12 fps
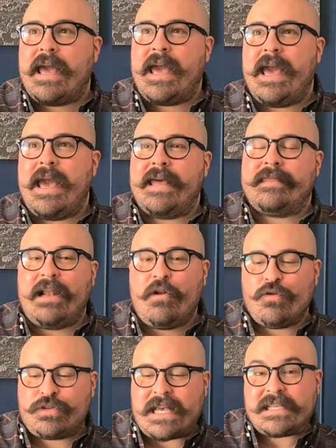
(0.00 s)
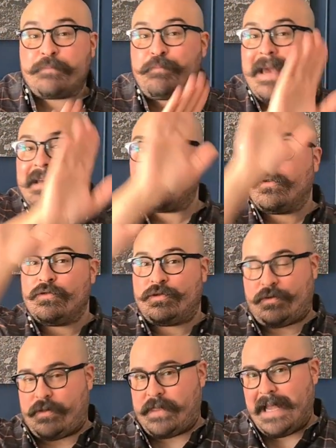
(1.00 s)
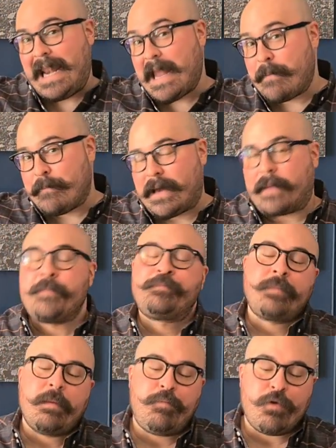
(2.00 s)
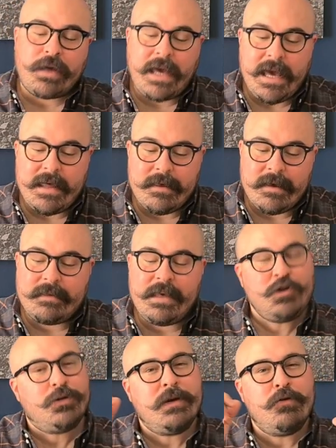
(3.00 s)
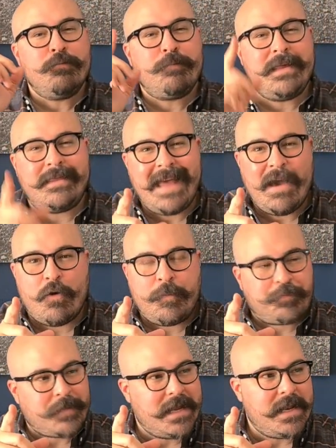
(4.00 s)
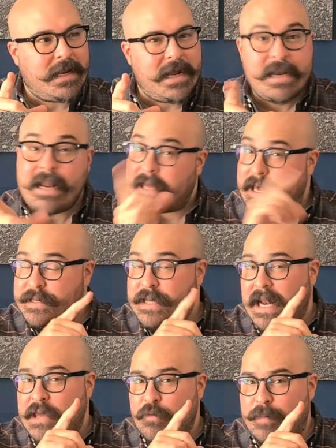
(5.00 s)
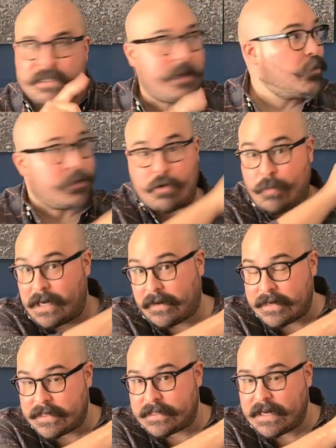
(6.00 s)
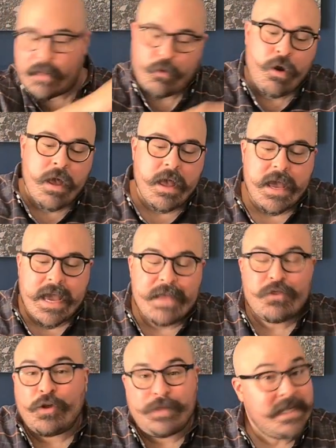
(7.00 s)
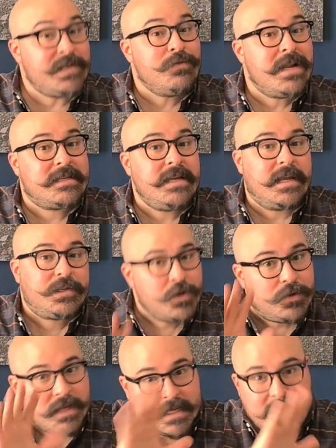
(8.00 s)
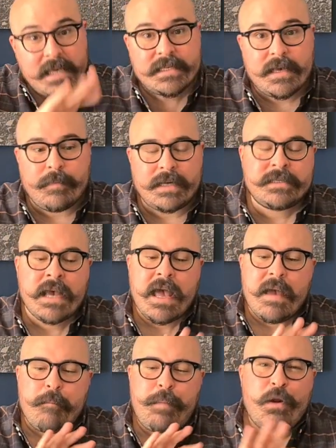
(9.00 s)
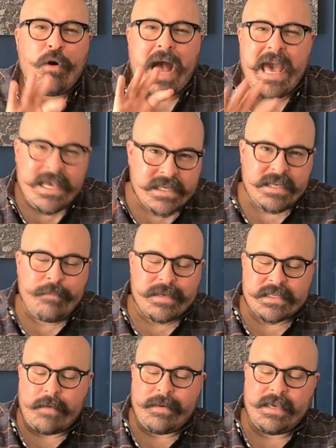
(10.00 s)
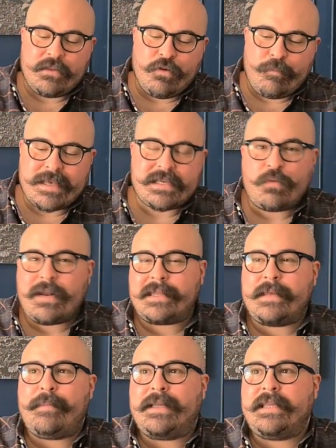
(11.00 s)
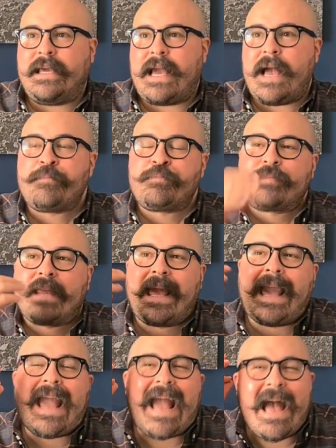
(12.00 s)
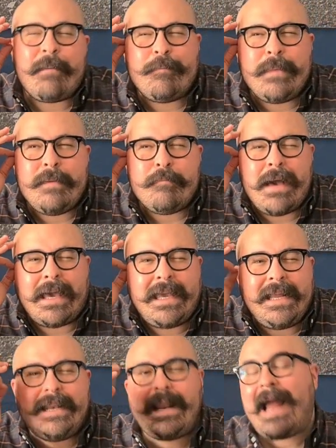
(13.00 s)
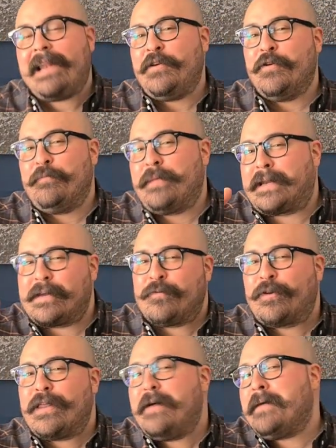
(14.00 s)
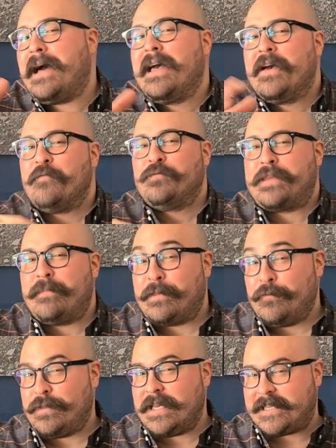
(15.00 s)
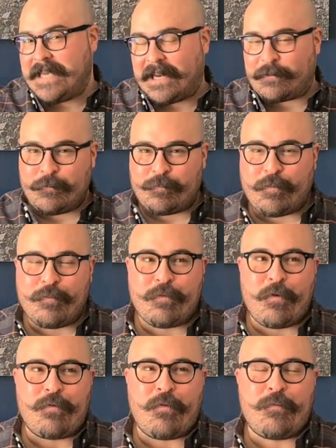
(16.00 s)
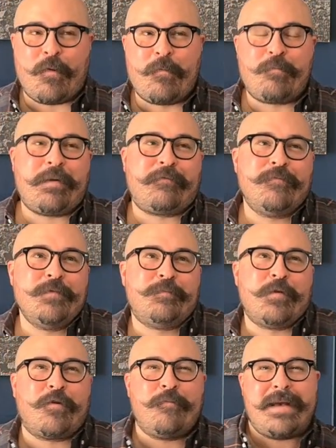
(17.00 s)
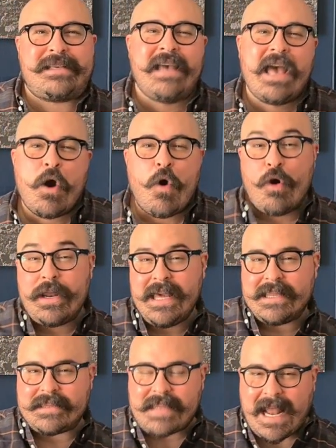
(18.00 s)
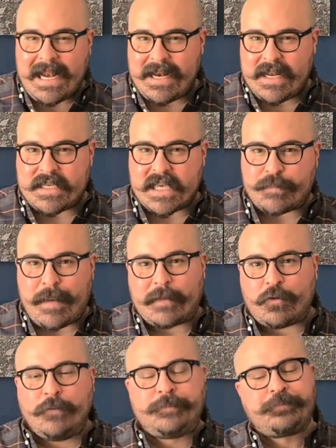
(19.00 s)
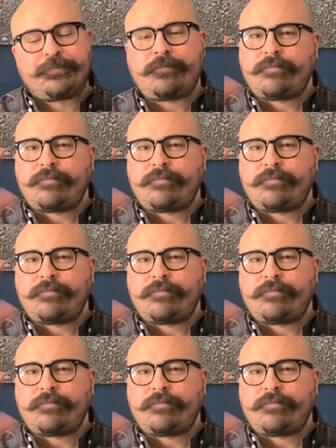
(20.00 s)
eh, de los aspectos del ámbar porque, de hecho, tengo un video en el canal que hice el año pasado, te lo voy a dejar en este lado, en donde hice una selección de seis ámbars, pero ahí sí me estaba yendo más a una temática que a mi imaginario me recordaba un tema de un desierto, un, perfume un poco más oriental en ese aspecto.